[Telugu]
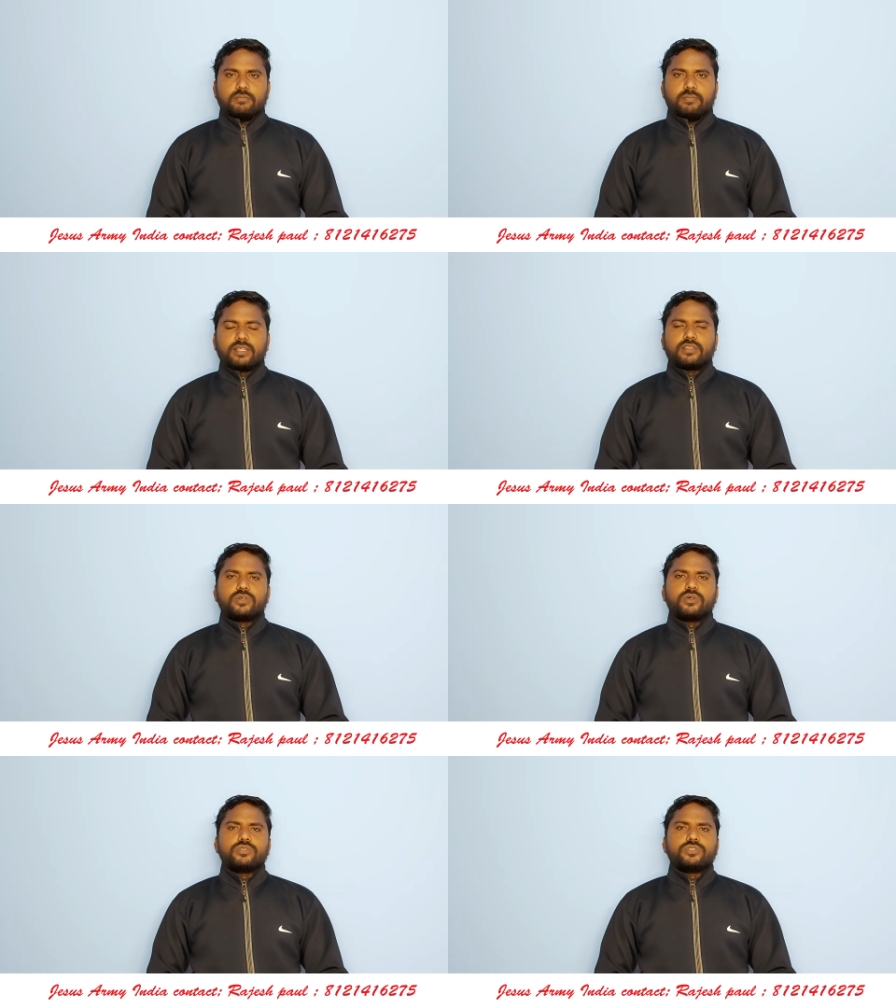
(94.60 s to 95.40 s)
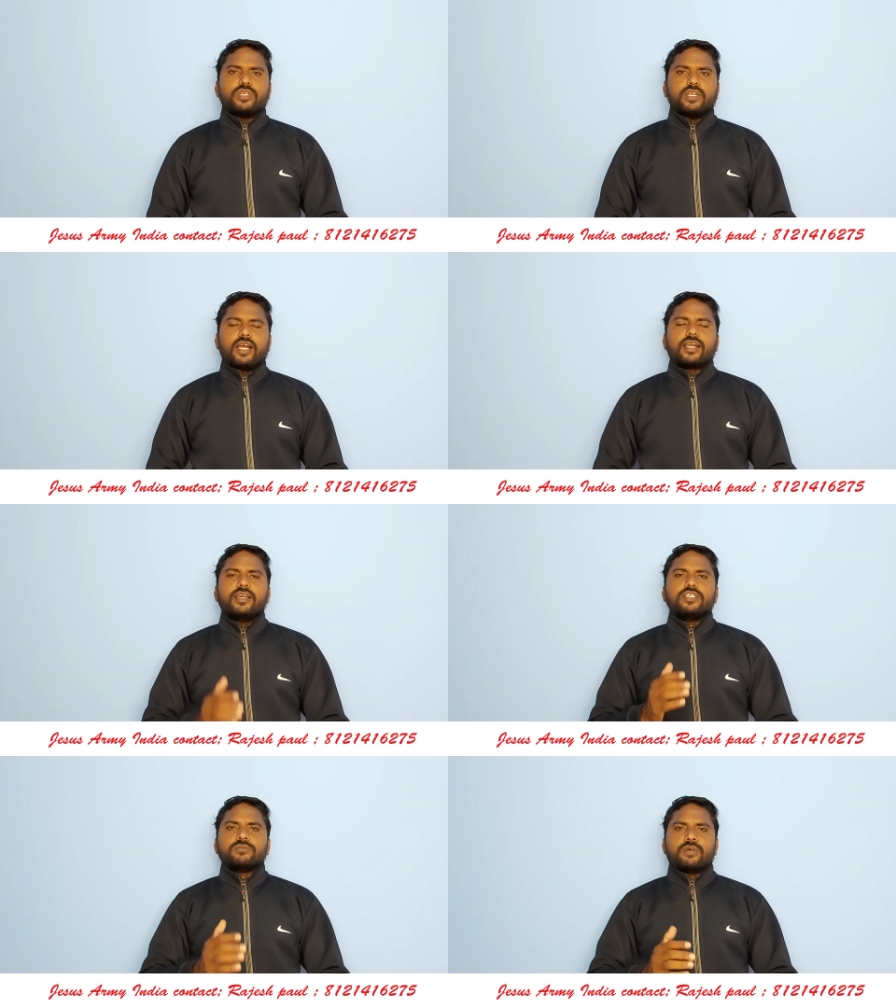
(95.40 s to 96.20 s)
భర్త గురించి లేక
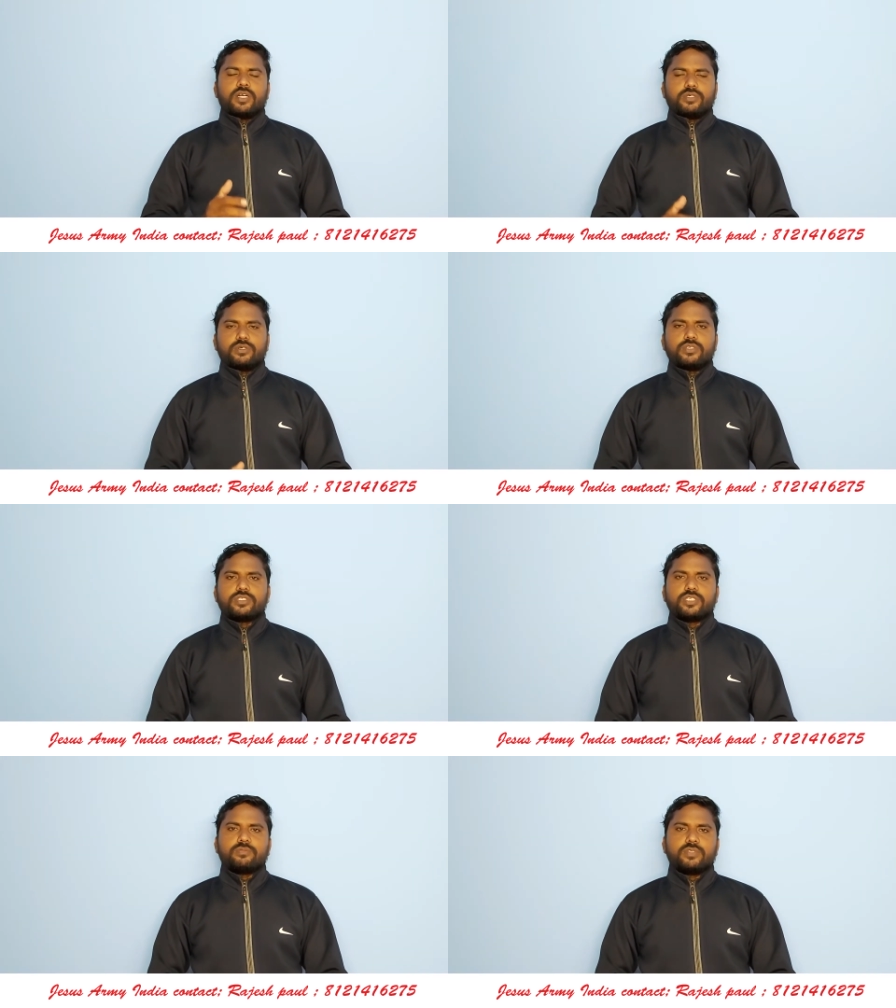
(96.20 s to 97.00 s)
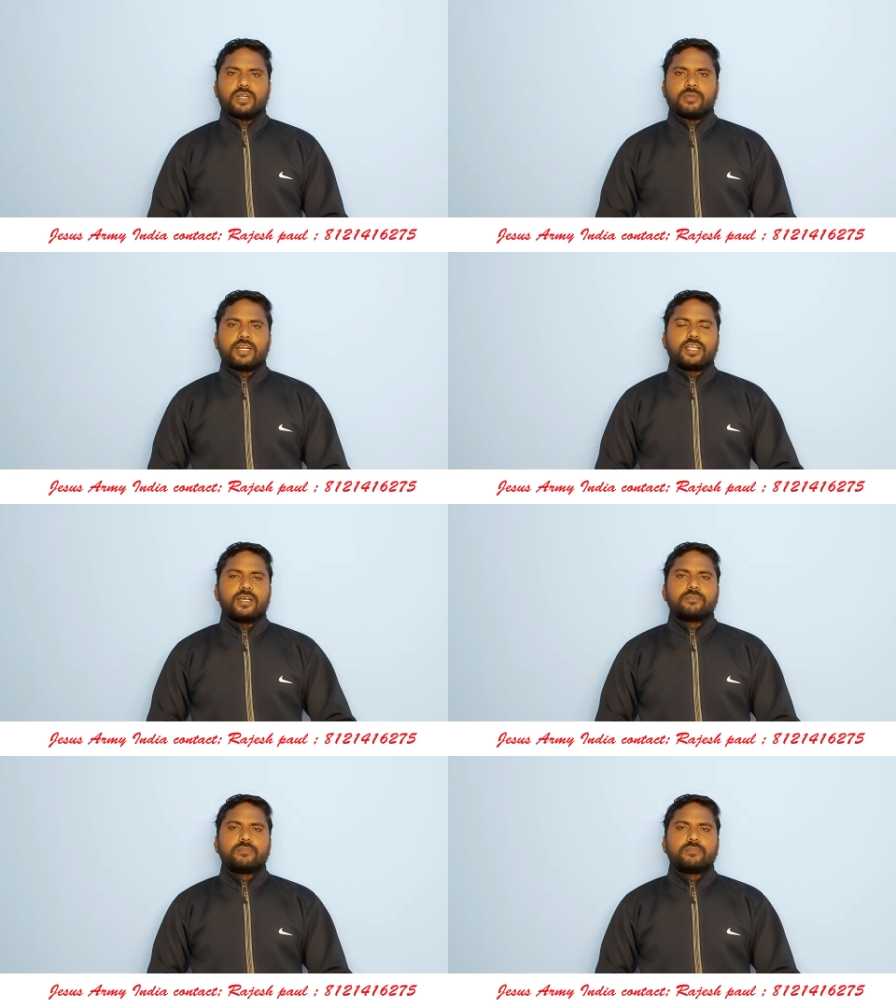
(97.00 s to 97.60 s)
యజమానుడి గురించి చెప్తున్న మాట